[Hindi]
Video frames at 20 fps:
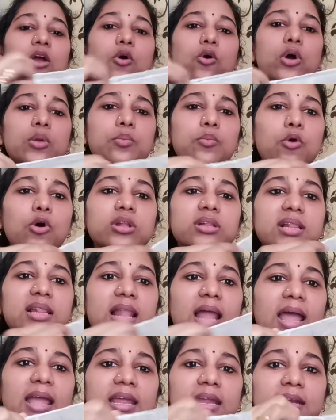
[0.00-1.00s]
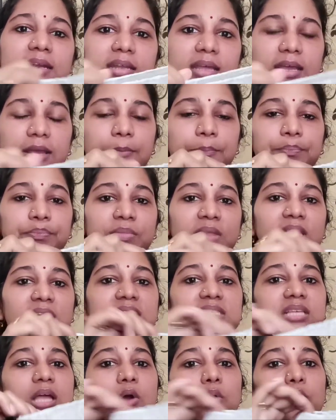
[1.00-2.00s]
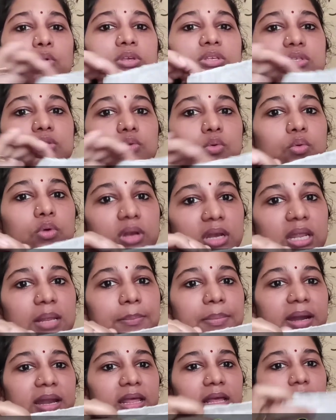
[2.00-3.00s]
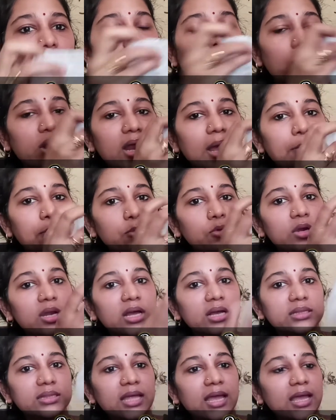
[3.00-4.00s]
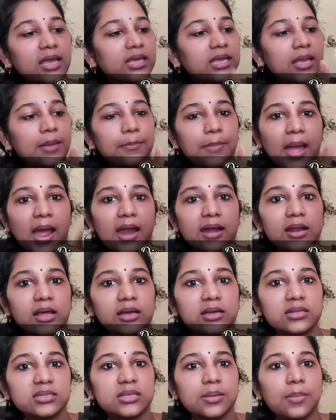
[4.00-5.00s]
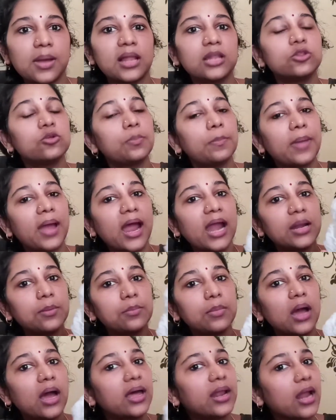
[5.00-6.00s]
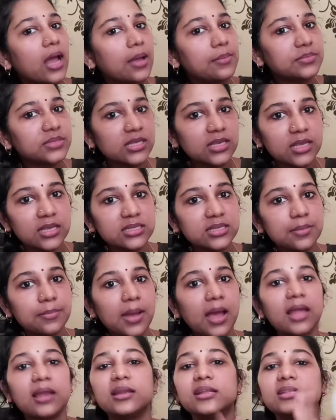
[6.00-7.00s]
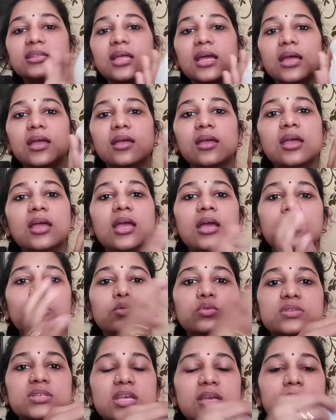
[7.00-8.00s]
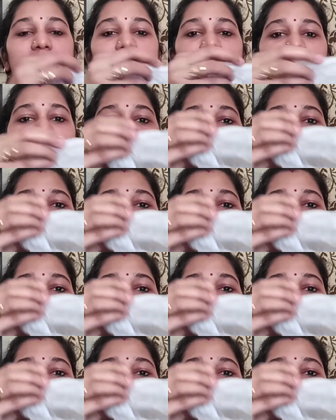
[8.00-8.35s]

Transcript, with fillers: और बहुत लाइट है इसका कोई ज़ोर नहीं पड़ेगा और आपको लगता है कि ये पैड अगर संभाल तो पैड आराम से ये संभाल लेता है उसके वेट